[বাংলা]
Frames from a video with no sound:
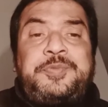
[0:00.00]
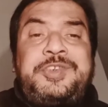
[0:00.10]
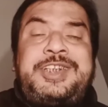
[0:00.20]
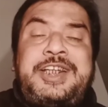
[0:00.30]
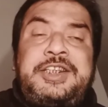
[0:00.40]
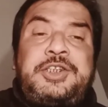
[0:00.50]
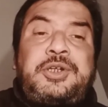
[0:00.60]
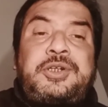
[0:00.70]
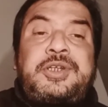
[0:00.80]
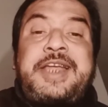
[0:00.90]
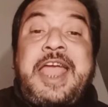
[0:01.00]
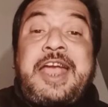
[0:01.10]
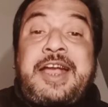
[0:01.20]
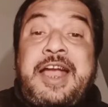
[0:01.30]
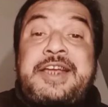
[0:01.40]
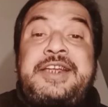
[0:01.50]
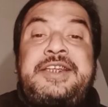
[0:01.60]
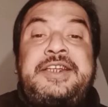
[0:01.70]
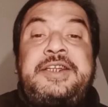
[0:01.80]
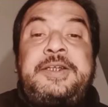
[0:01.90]
জেন যখন
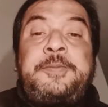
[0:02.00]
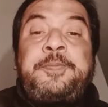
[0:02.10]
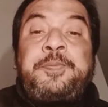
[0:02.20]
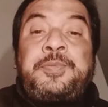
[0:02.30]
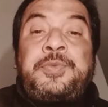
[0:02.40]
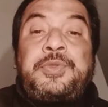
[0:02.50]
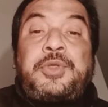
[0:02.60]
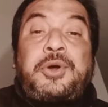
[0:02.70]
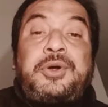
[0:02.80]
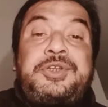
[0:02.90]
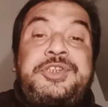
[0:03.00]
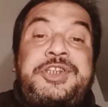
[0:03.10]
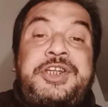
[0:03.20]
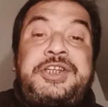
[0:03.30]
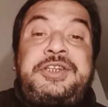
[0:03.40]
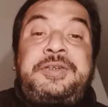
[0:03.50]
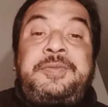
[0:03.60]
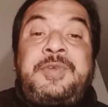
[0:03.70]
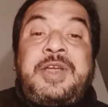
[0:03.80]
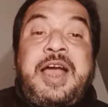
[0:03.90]
একাকিনী তখন জেন
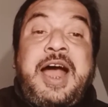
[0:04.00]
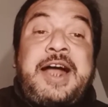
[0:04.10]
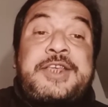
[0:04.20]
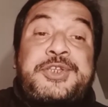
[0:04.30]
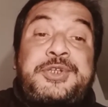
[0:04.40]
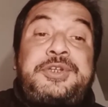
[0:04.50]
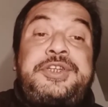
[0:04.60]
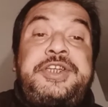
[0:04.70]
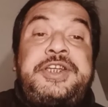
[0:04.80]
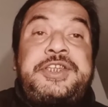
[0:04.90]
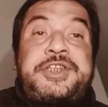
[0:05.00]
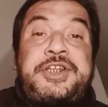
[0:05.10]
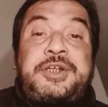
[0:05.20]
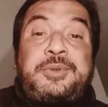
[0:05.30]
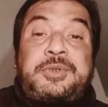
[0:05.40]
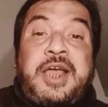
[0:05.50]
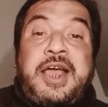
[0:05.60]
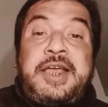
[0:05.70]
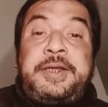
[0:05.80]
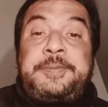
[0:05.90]
আশ্রয় নিয়েছে
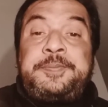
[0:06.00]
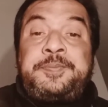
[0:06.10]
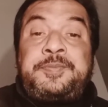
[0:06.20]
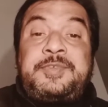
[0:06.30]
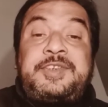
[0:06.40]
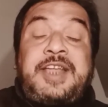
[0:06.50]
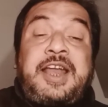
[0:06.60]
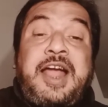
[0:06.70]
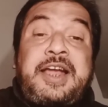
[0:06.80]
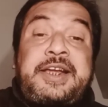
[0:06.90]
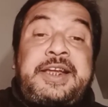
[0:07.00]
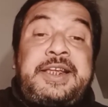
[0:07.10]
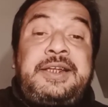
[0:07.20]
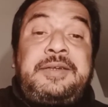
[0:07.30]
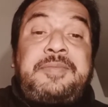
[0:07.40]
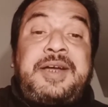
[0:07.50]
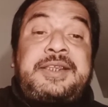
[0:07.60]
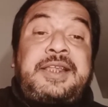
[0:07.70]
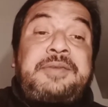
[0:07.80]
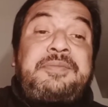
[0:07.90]
কোথায় তার আঙ্কেল বা
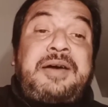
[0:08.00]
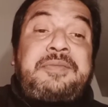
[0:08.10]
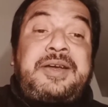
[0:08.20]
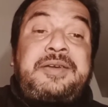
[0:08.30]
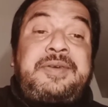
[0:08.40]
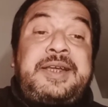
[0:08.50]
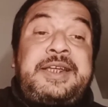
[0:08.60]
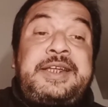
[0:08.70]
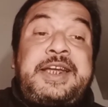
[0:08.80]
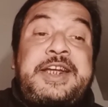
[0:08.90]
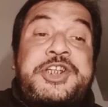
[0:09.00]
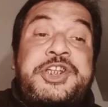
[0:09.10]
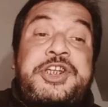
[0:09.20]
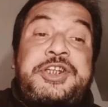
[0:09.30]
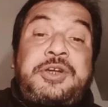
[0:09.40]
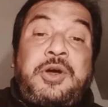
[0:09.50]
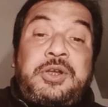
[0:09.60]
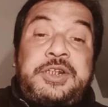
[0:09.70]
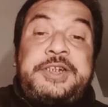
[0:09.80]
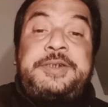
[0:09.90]
তার মামার বাড়ি গেটসেট হলে